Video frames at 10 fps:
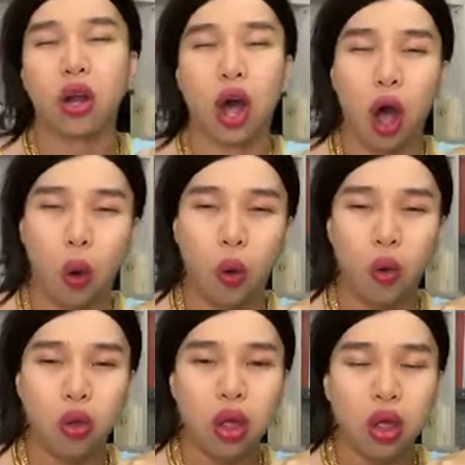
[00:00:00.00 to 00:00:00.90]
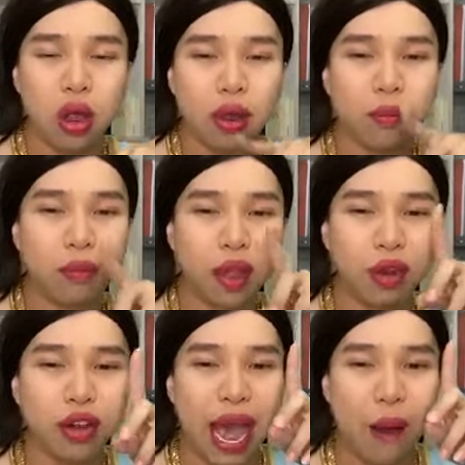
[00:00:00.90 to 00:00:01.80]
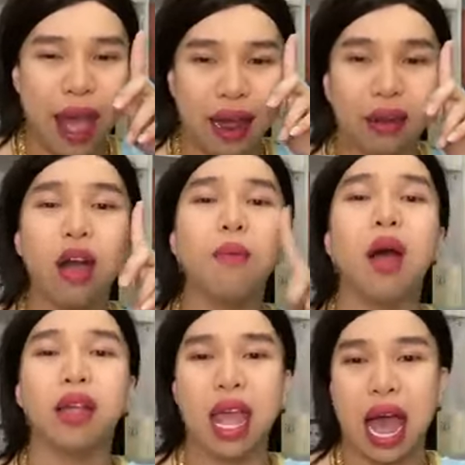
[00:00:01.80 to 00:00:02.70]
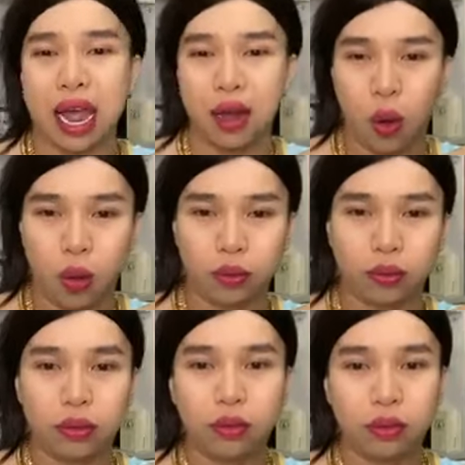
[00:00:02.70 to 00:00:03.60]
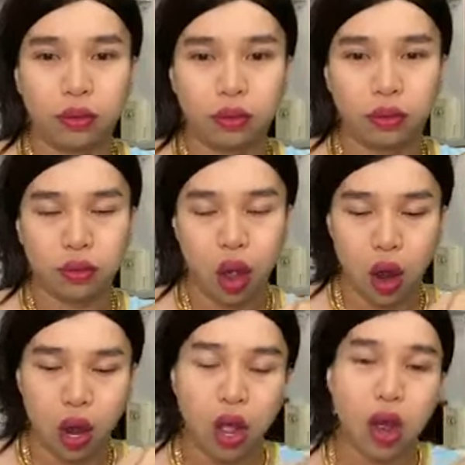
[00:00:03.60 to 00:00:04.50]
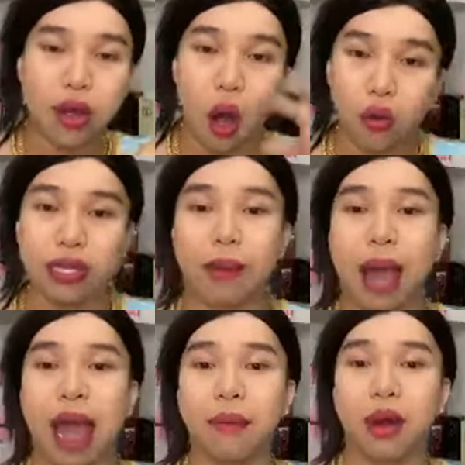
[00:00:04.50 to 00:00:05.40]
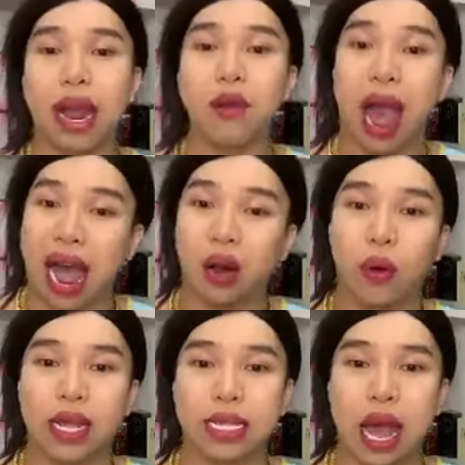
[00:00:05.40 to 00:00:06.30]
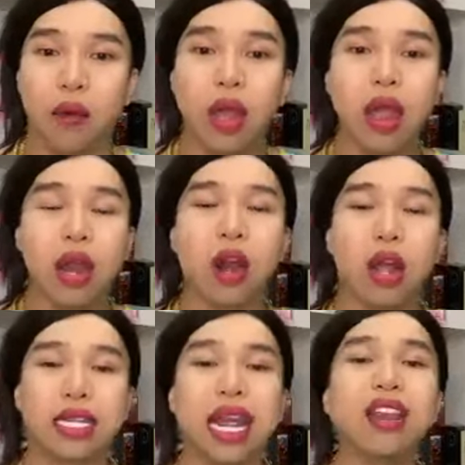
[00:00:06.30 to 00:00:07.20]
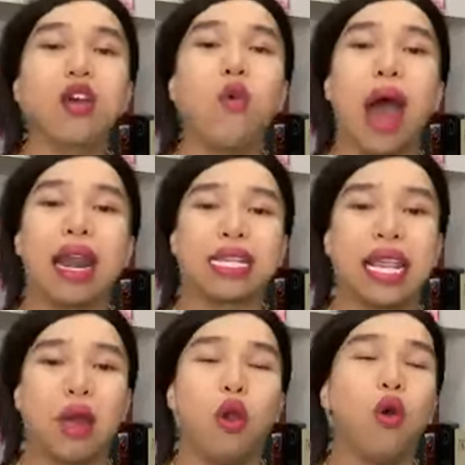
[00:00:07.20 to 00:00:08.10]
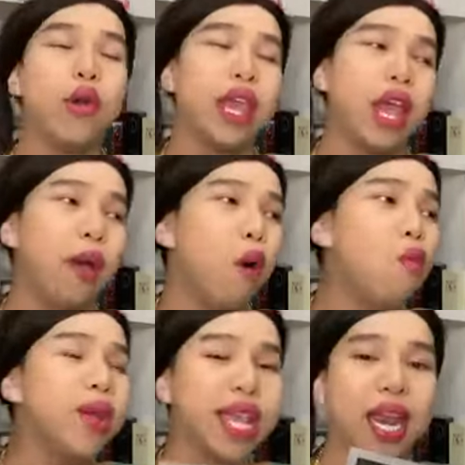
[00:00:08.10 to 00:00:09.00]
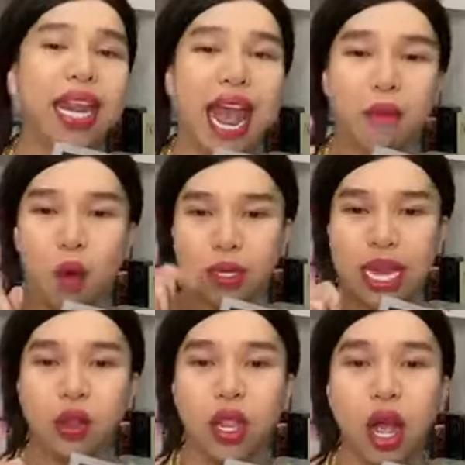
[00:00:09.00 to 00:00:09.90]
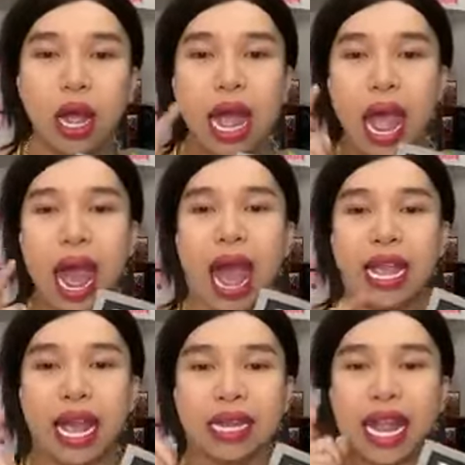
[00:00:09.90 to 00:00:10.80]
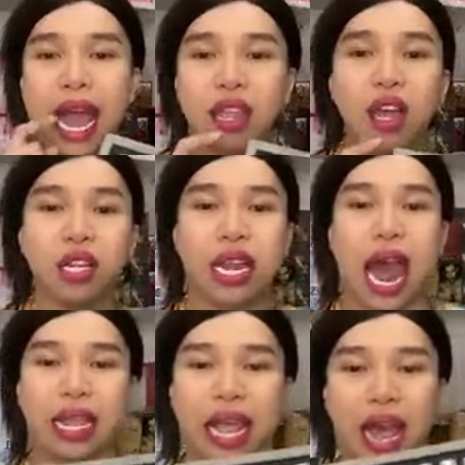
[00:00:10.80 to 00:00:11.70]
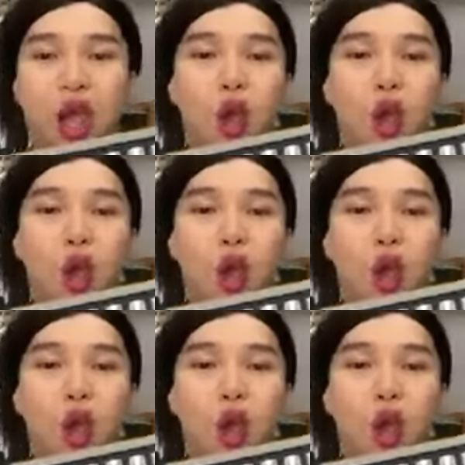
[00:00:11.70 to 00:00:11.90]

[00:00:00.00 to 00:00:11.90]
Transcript: nửa hũ những đứa giao hàng rất mất dạy luôn trời đất ơi đồ người ta bán mà nó lấy nó ăn luôn là sao rồi set nước hoa này sale luôn quý vị ơi 49 ngàn một set duy nhất ai nhanh tay nhất thì đặt nha